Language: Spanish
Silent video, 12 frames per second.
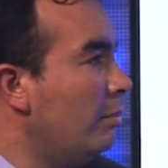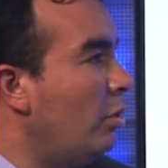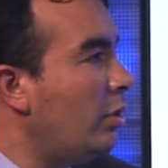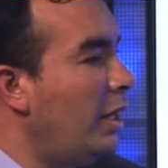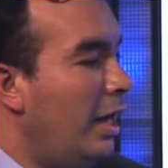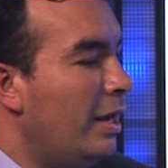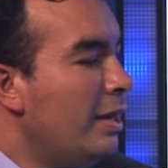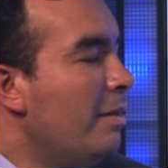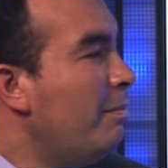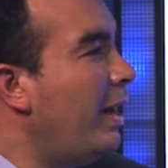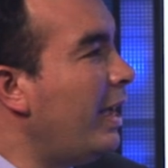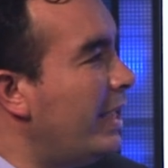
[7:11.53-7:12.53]
¿Por qué?
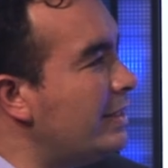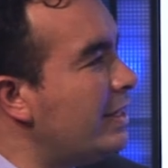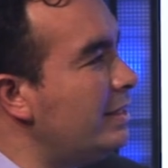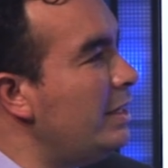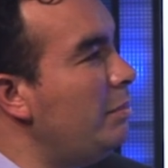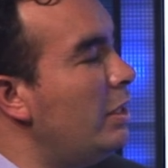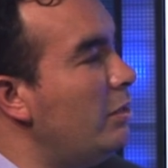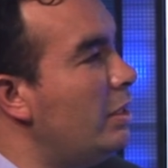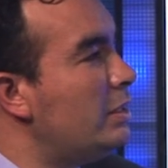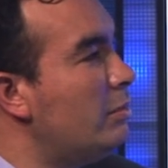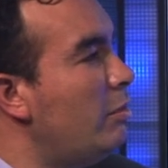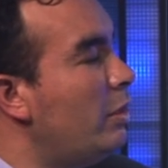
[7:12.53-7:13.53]
¿Para qué están sirviendo en
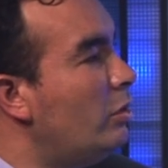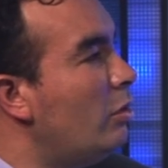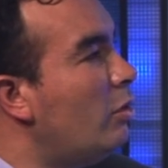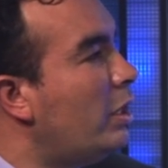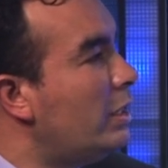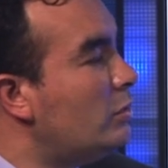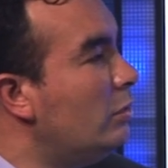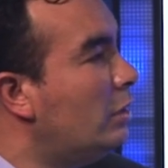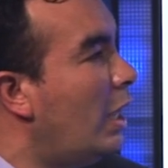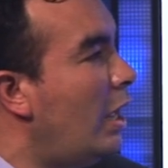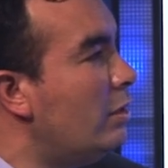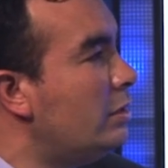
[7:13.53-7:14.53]
este momento los
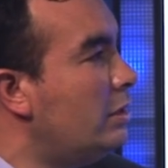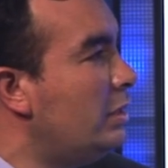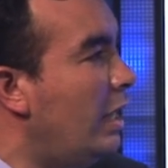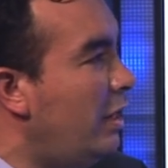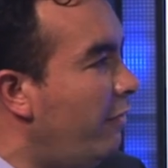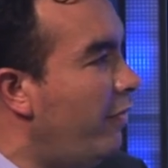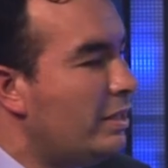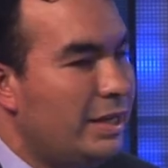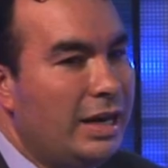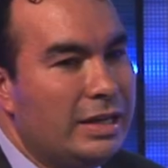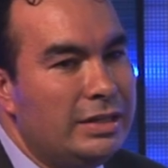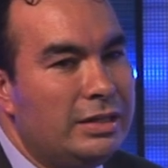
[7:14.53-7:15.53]
resultados del IFEX
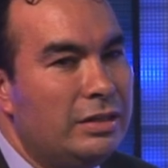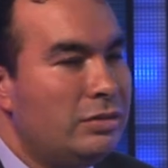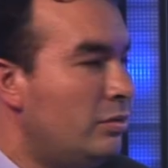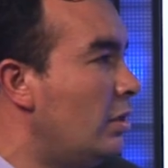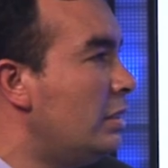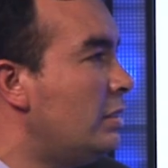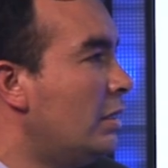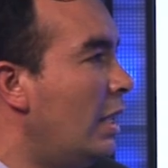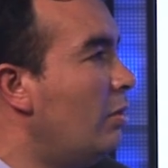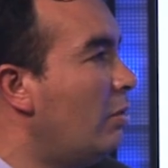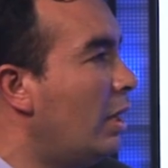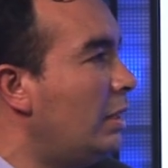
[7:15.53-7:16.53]
en las instituciones
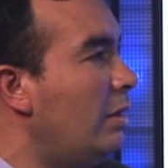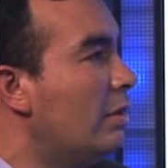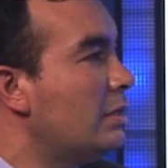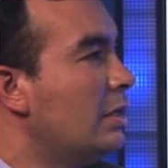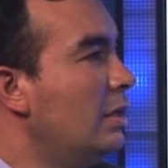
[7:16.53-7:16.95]
educativas?